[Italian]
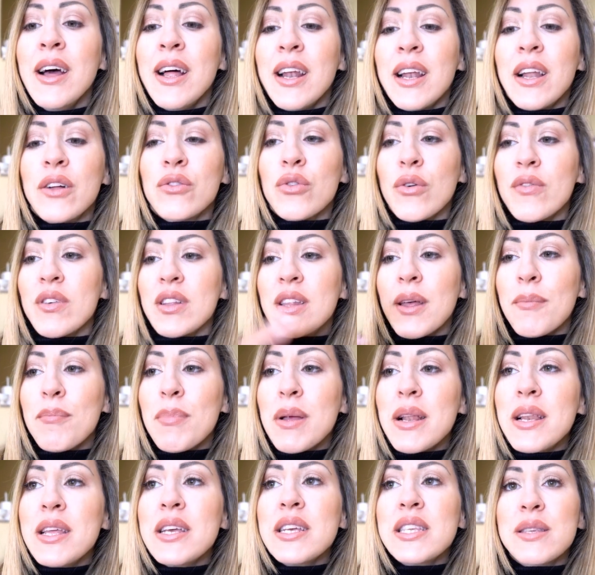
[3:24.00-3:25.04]
la tua vita è
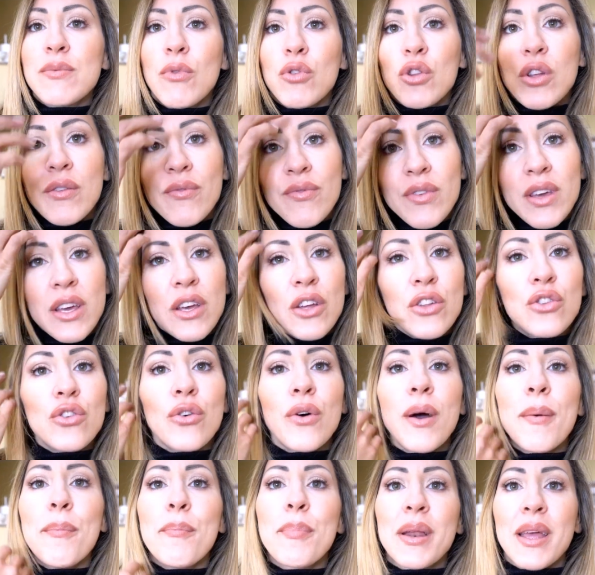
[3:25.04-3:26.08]
bellissima, ti invidio,
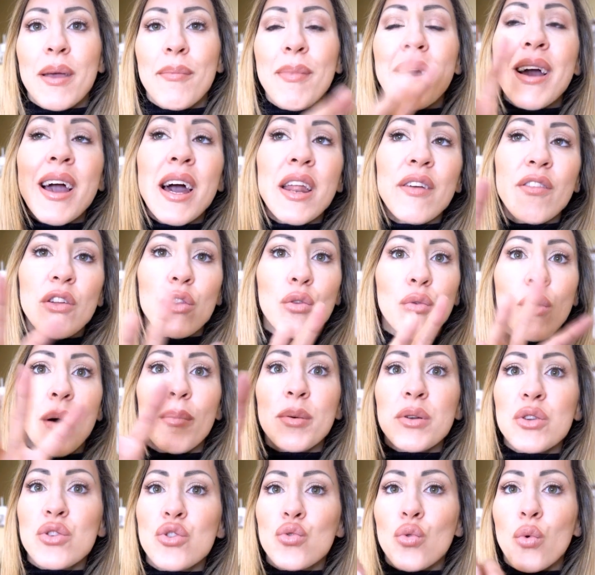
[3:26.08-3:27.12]
eh, perché magari vedo una
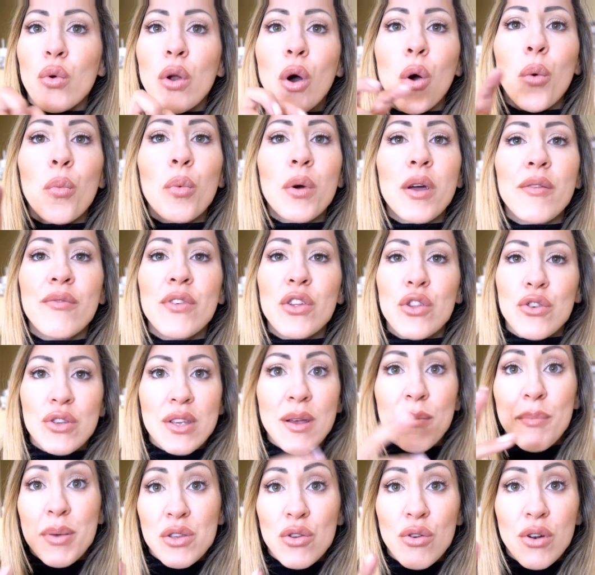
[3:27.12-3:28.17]
persona comunque in video
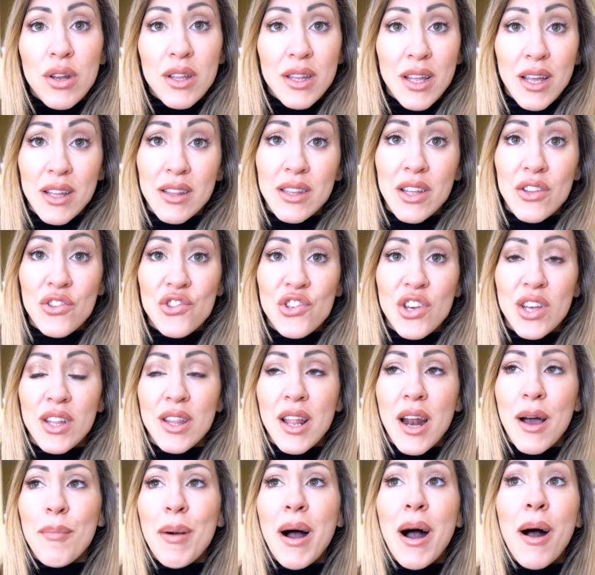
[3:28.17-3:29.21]
sempre sorridente
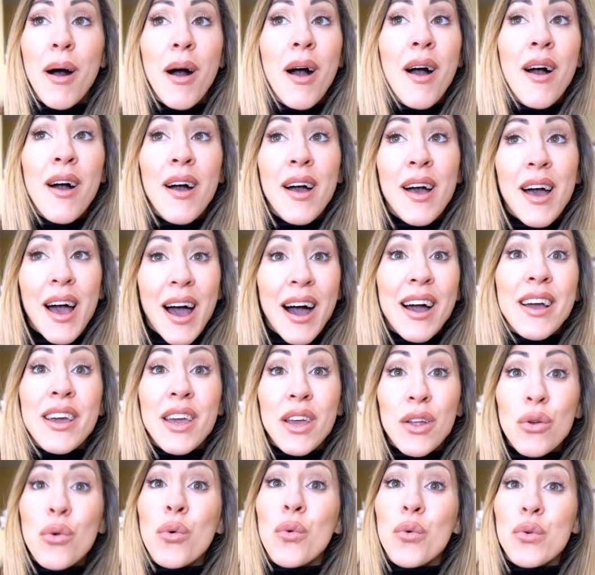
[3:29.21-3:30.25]
eccetera, ma
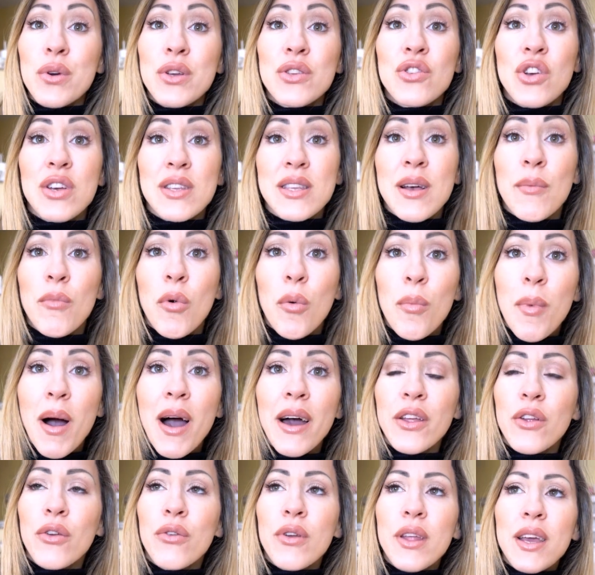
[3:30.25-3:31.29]
anche noi cioè, siamo
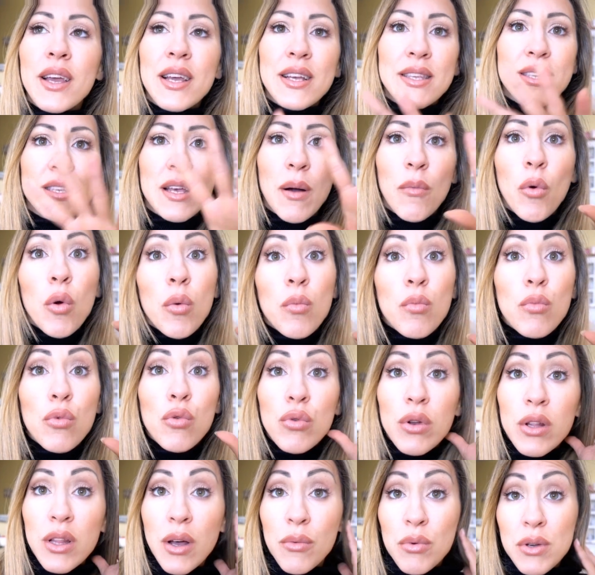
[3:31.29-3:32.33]
umani, non è che siamo
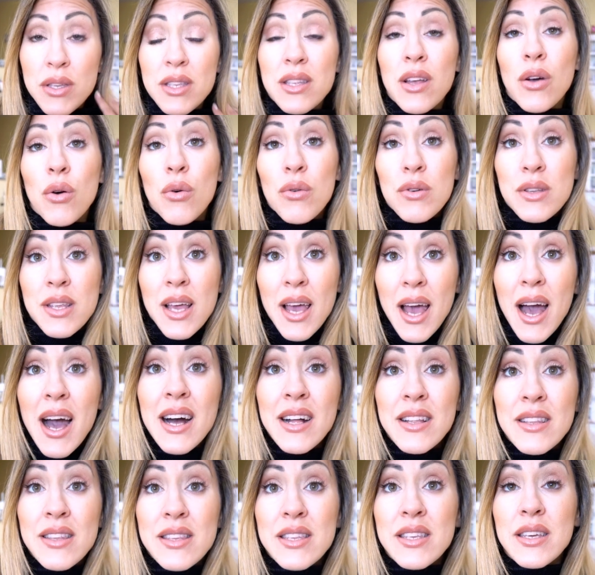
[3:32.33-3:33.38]
immuni da queste cose,
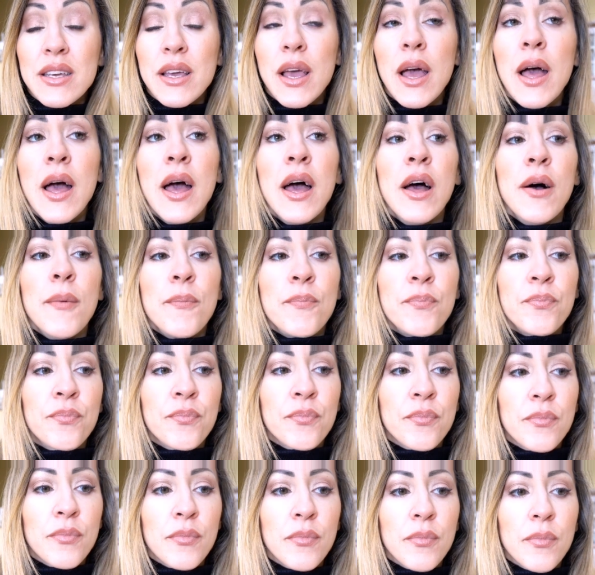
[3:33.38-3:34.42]
anzi mh,
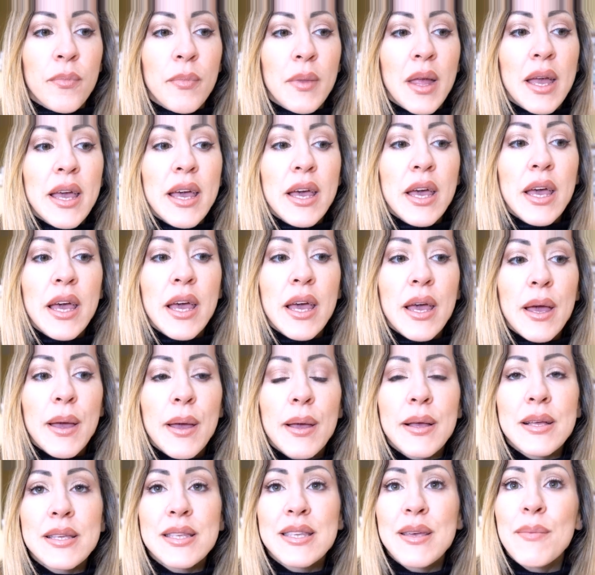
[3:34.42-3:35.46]

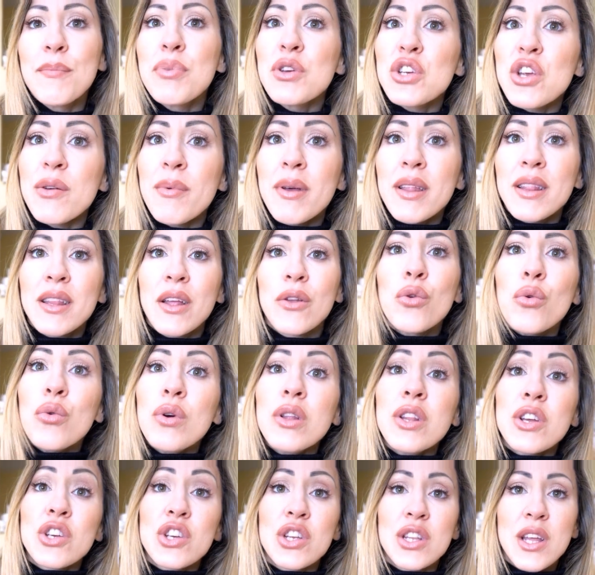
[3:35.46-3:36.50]
mm, semplicemente
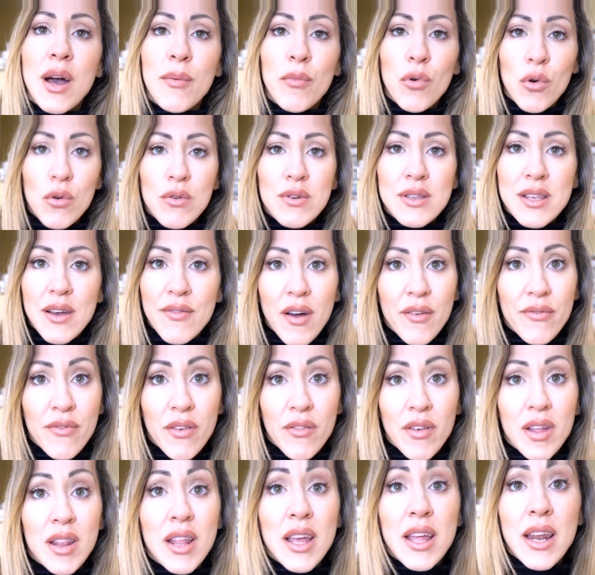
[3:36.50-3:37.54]
noi decidiamo cosa farvi
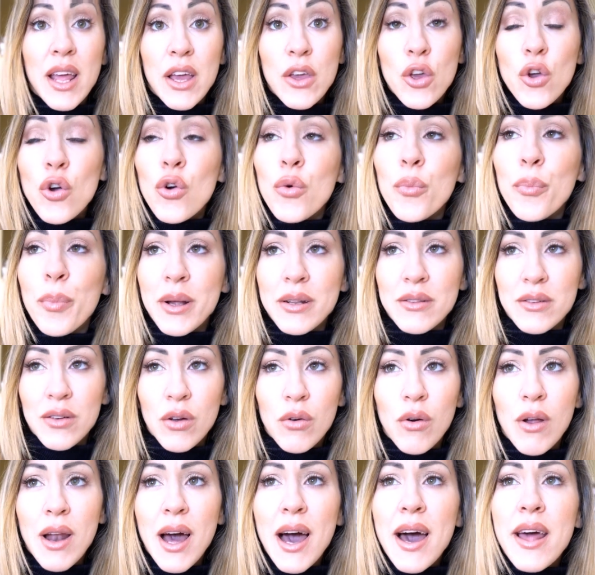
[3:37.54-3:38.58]
vedere, io in
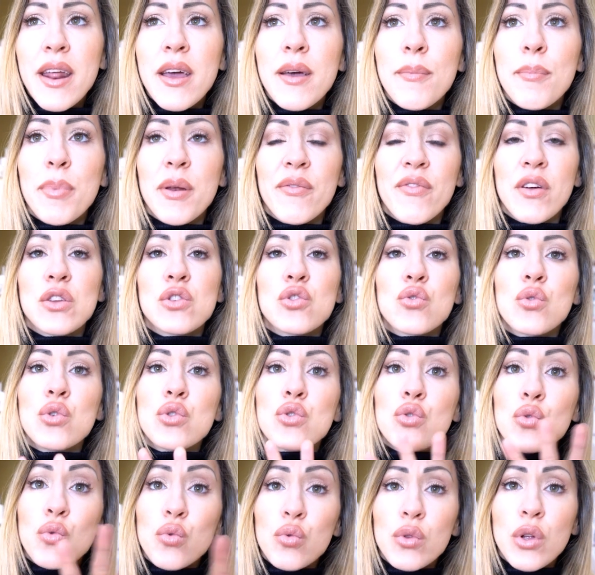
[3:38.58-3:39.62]
particolare preferisco
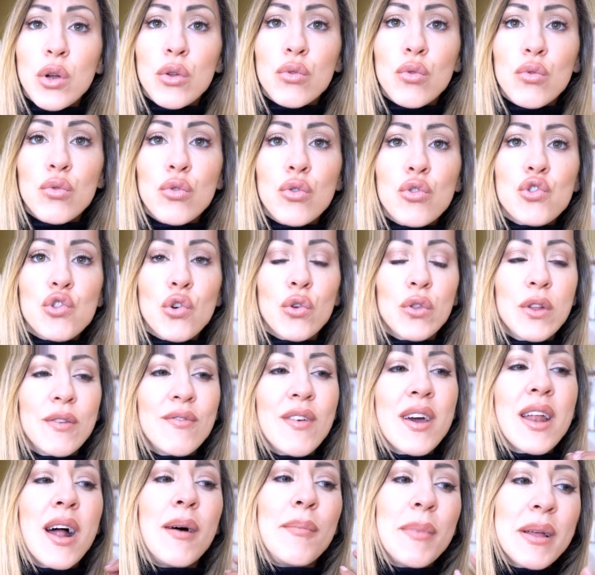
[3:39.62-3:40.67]
escludere tutto ciò di
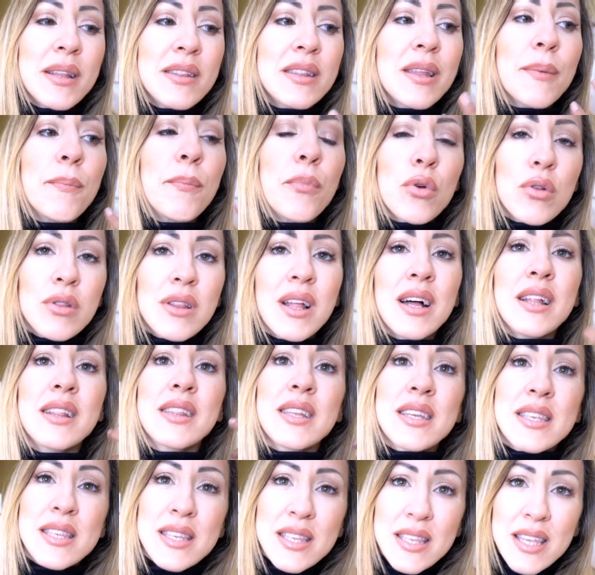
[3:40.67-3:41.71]
veramente
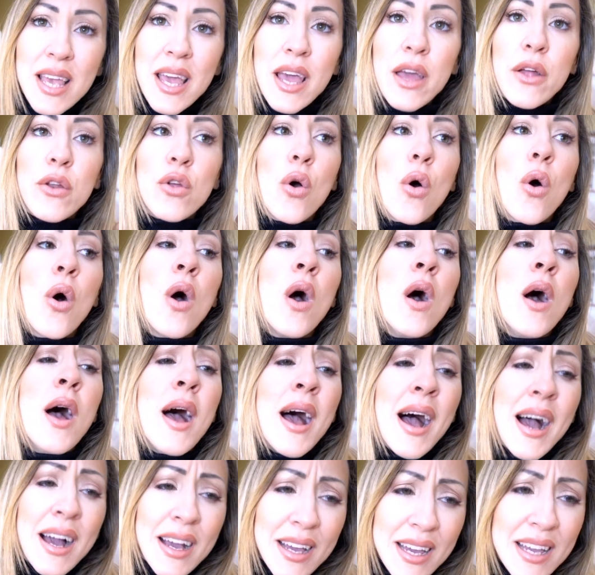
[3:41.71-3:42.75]
importante, e serio,
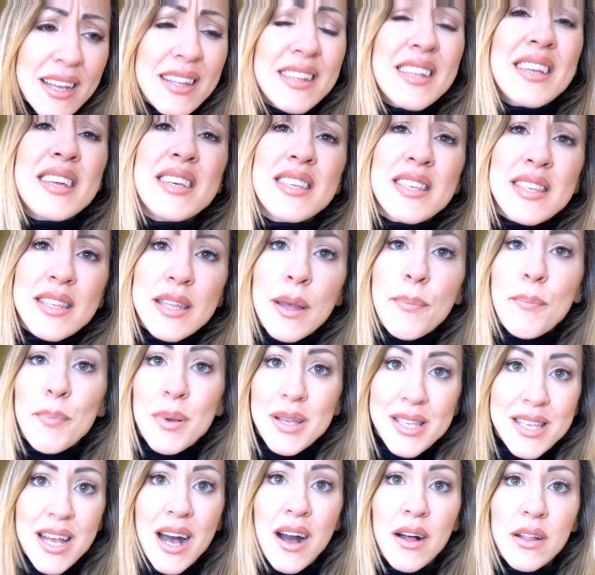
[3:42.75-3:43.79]
anche triste e
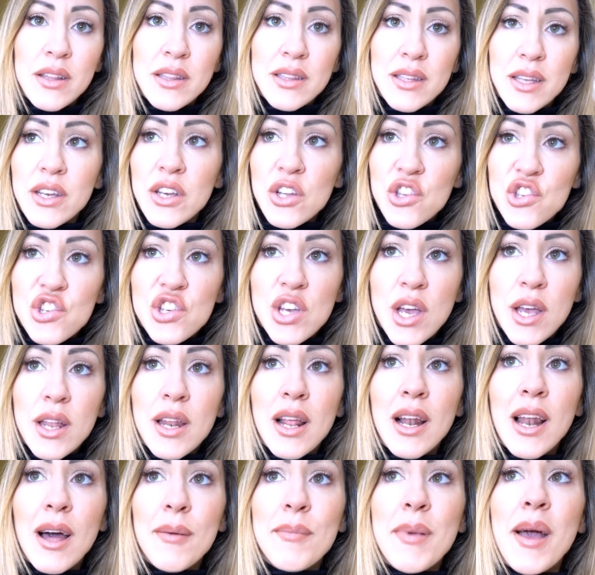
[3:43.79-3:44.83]
pesante che c'è
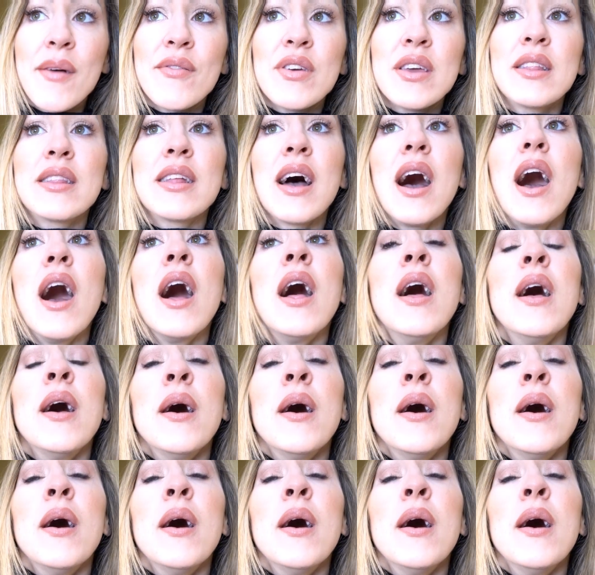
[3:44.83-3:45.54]
nella mia vita,